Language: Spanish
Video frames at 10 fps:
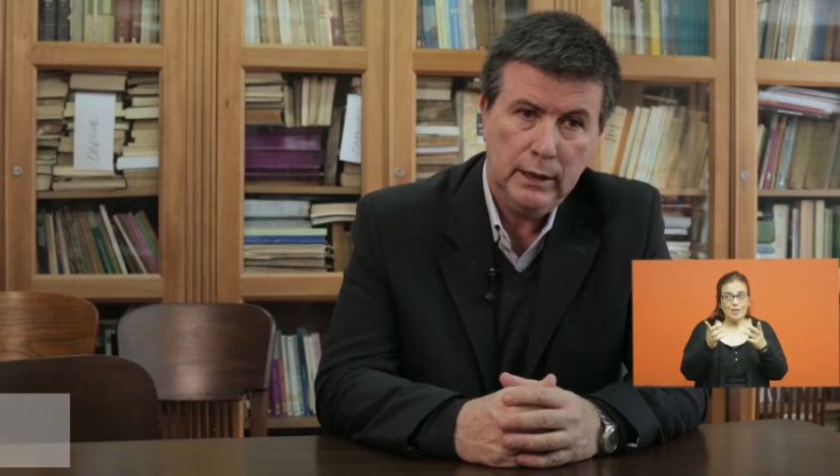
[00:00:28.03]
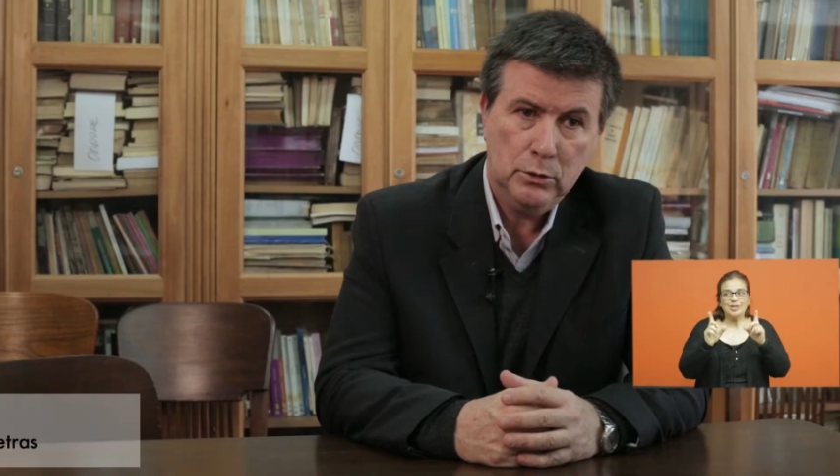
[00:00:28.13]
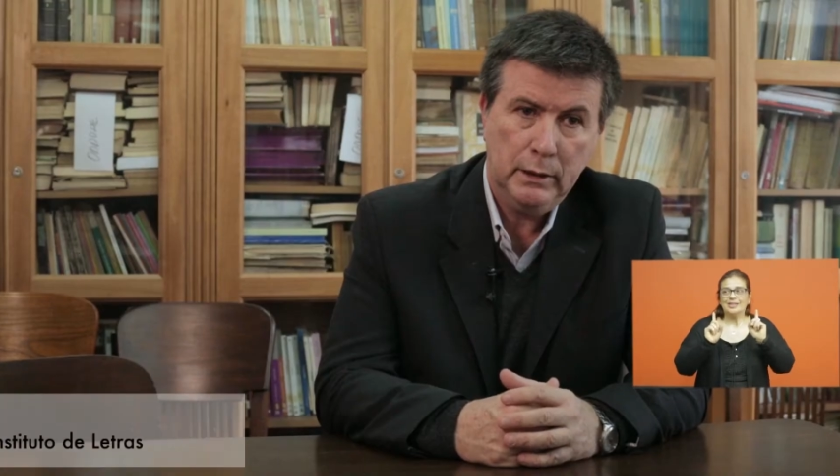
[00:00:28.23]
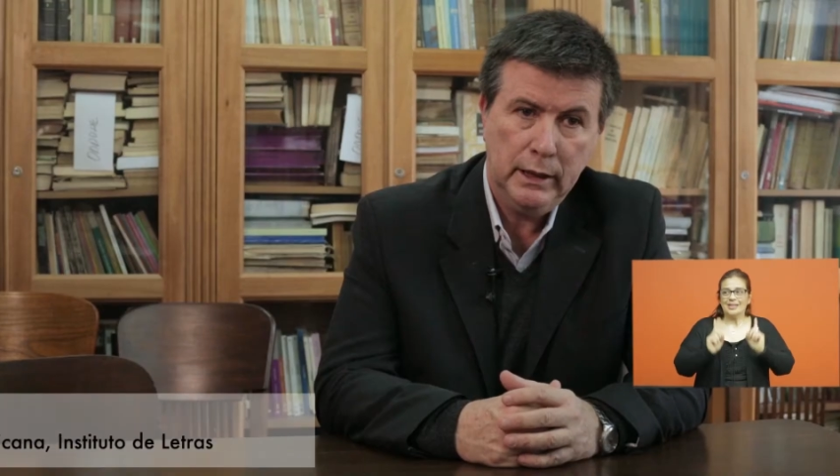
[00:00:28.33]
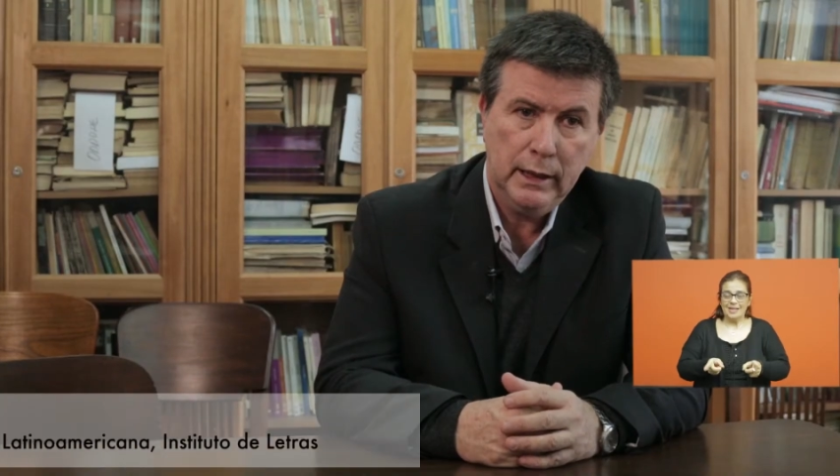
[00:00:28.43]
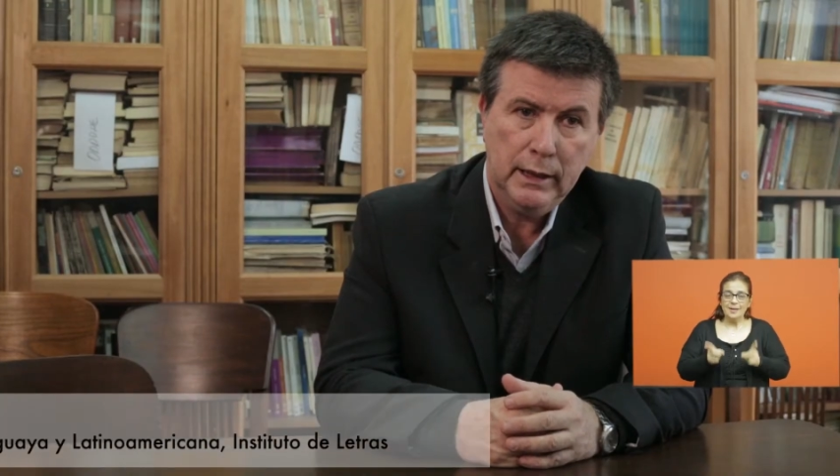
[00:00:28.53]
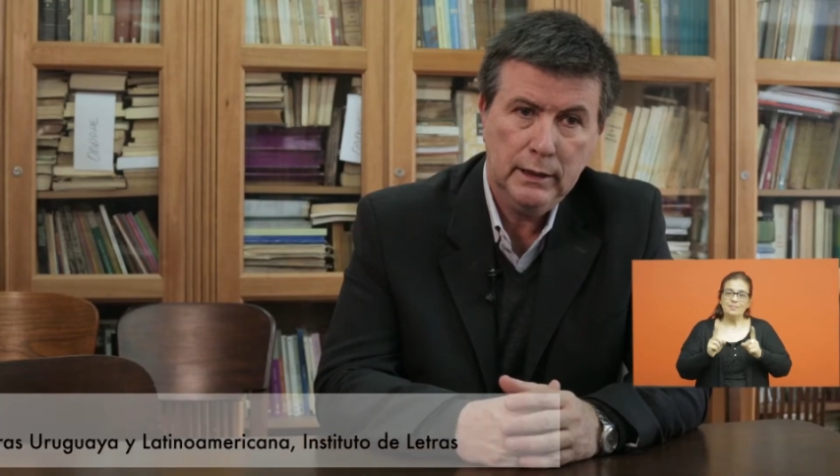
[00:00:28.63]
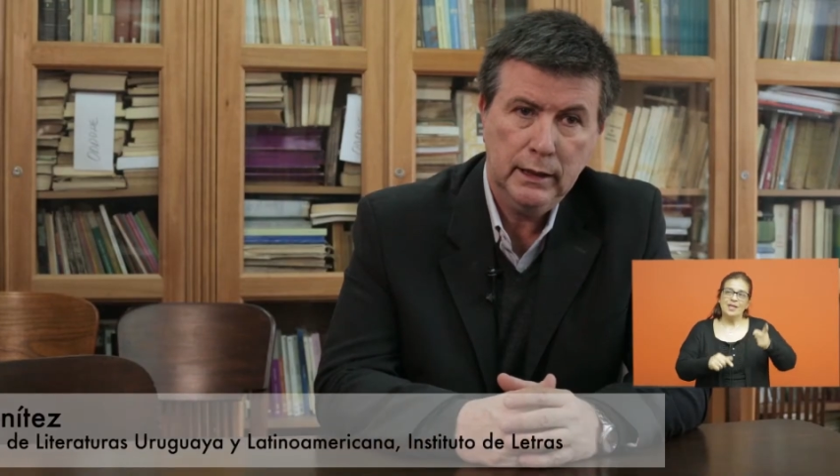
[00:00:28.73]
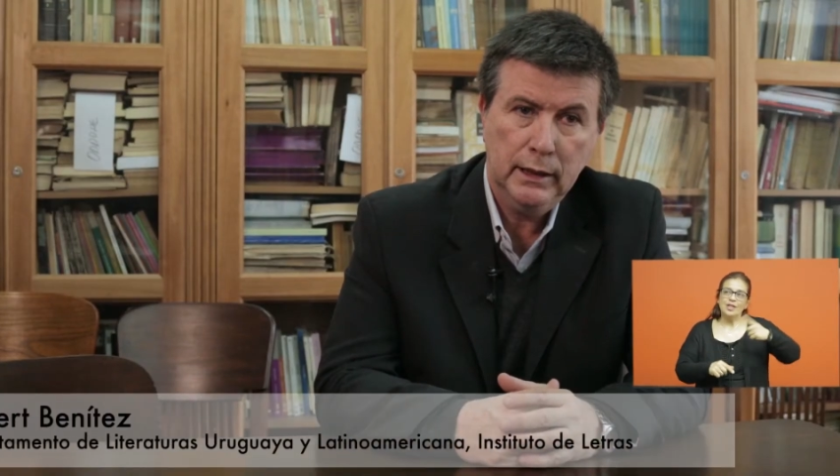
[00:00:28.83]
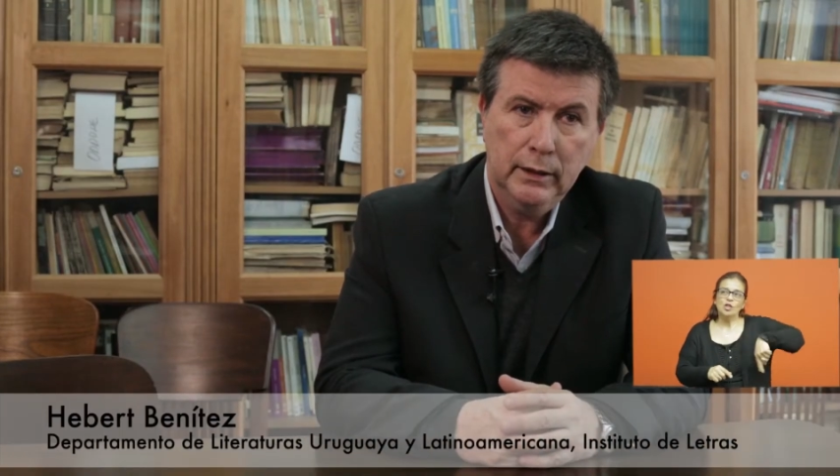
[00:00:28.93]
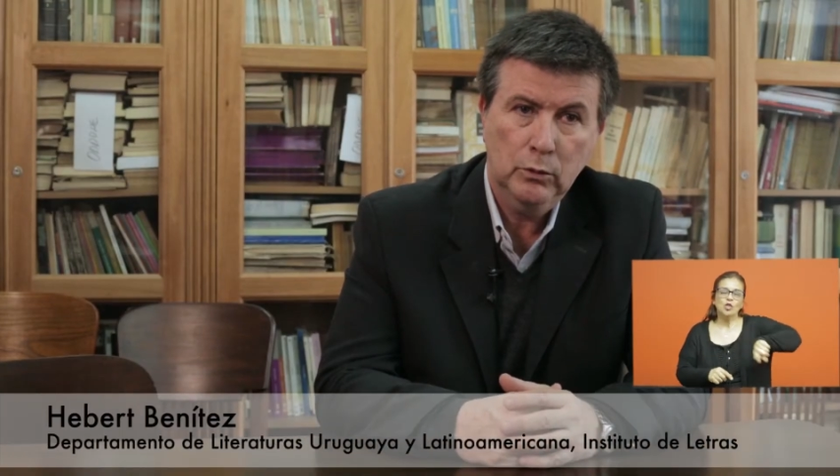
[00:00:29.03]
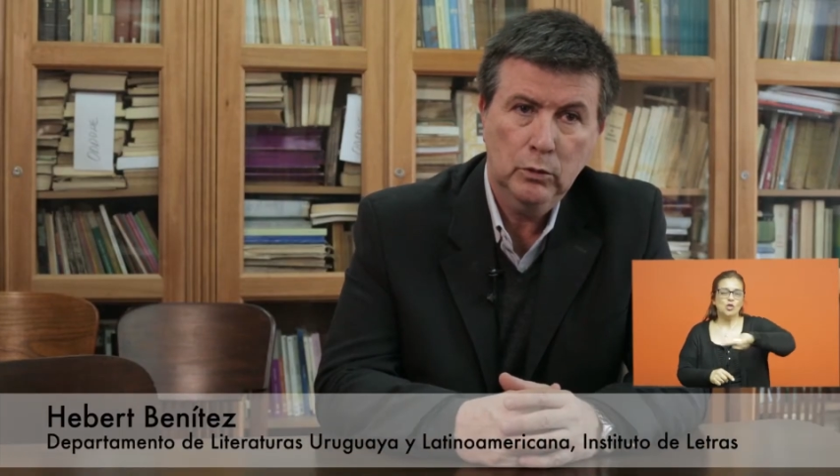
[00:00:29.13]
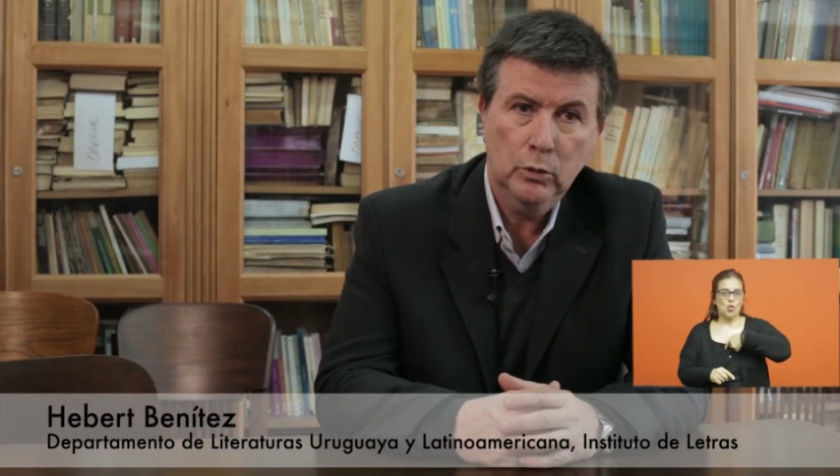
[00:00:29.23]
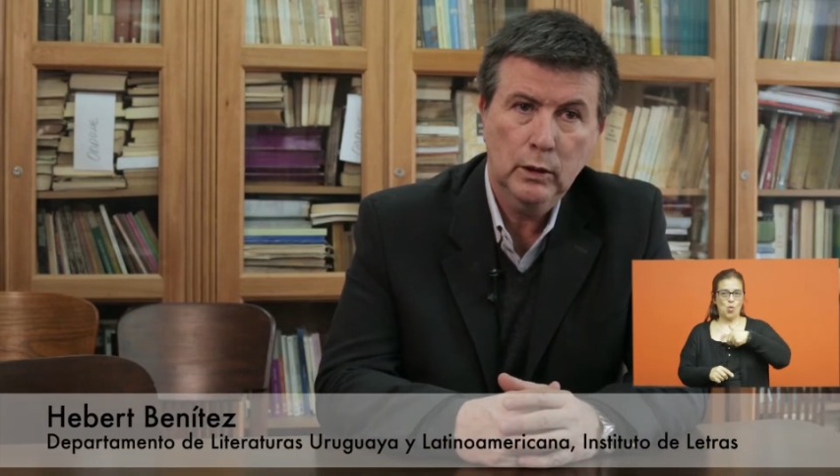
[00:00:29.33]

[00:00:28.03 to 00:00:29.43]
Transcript: Las humanidades tienen un